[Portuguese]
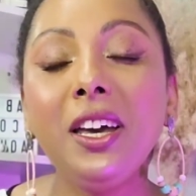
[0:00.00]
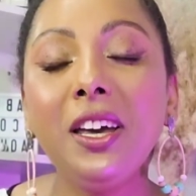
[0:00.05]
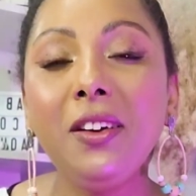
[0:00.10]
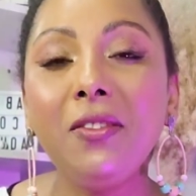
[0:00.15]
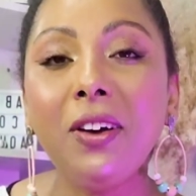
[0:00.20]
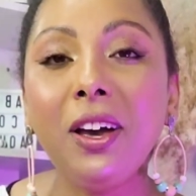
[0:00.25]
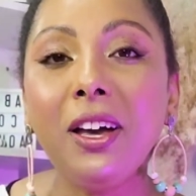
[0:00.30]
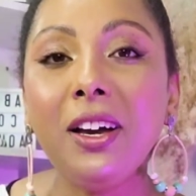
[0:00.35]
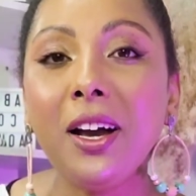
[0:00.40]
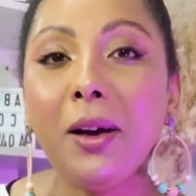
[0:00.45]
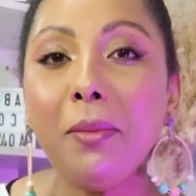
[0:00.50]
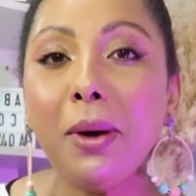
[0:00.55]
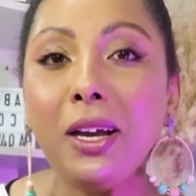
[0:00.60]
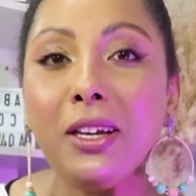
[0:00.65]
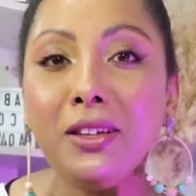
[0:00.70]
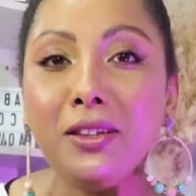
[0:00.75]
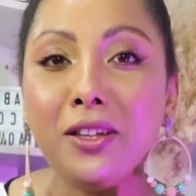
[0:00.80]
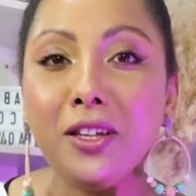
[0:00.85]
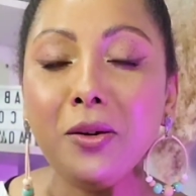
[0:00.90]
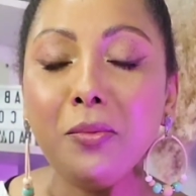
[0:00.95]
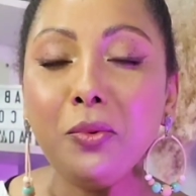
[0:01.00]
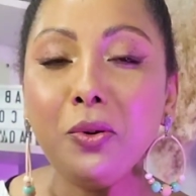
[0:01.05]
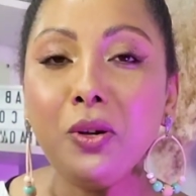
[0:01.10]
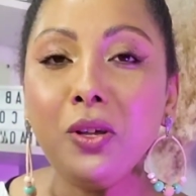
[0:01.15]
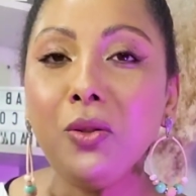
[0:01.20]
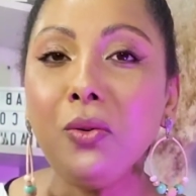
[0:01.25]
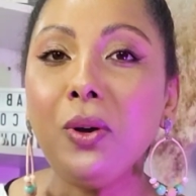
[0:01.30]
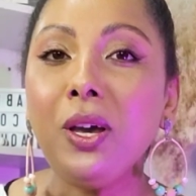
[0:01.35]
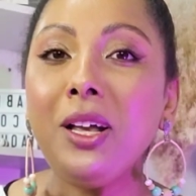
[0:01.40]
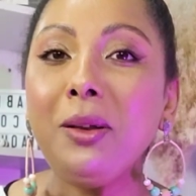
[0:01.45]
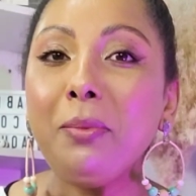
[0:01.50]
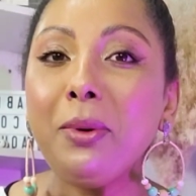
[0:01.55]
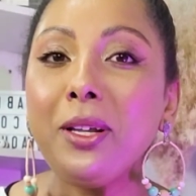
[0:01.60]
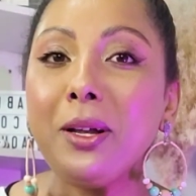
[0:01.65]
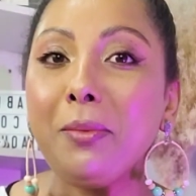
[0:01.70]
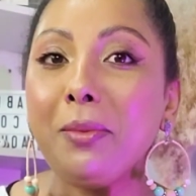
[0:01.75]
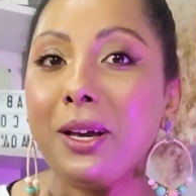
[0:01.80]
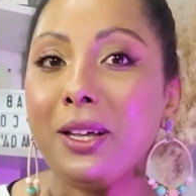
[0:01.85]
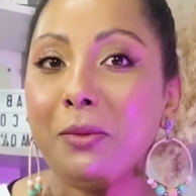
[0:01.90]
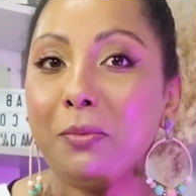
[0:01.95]
e vai acabar distribuindo ele
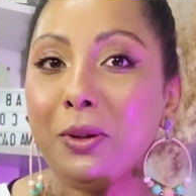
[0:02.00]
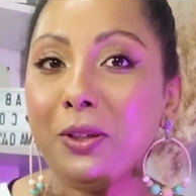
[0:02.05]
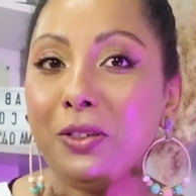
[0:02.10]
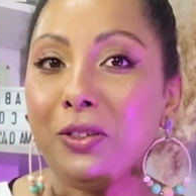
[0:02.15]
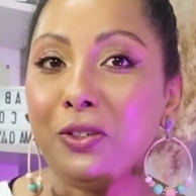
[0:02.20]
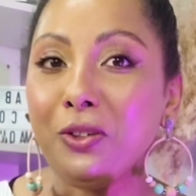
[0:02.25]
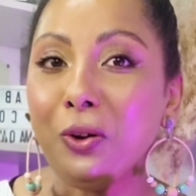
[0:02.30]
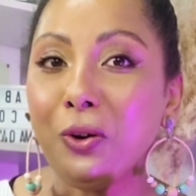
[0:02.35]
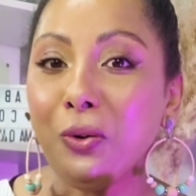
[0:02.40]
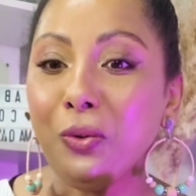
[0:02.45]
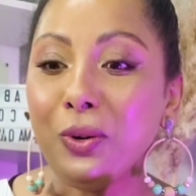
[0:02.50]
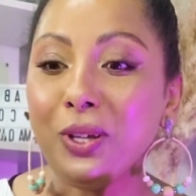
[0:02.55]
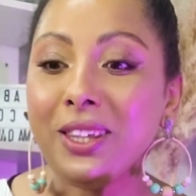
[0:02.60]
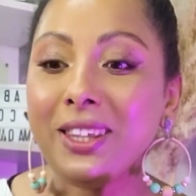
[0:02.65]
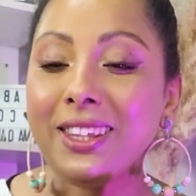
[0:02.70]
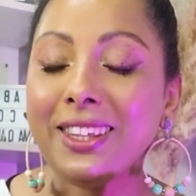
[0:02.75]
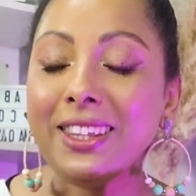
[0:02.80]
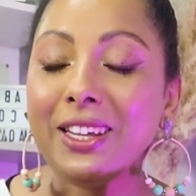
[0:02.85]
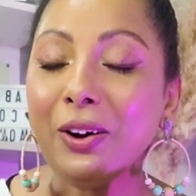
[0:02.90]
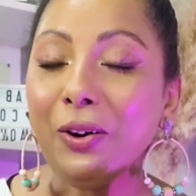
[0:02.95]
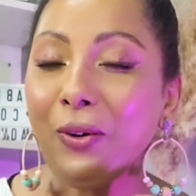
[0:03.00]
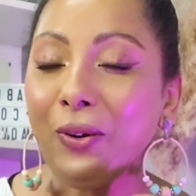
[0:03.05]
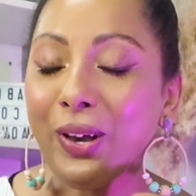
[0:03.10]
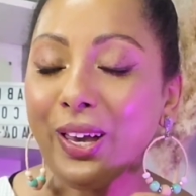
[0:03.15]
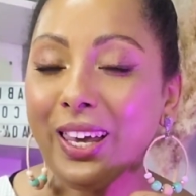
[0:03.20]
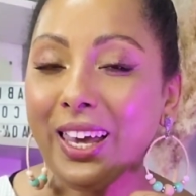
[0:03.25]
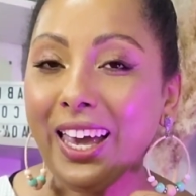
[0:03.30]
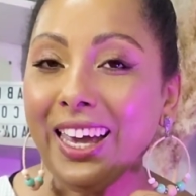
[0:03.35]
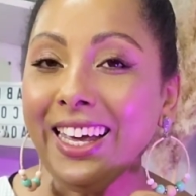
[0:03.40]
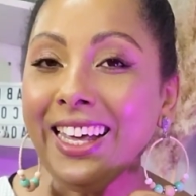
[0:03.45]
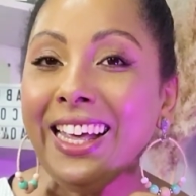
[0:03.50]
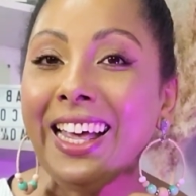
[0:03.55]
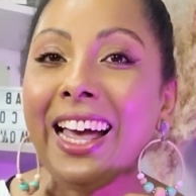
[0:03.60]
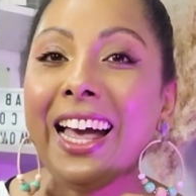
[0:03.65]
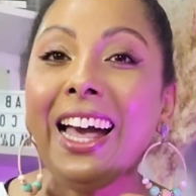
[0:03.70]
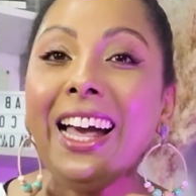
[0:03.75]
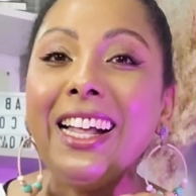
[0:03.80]
para mais pessoas, ok?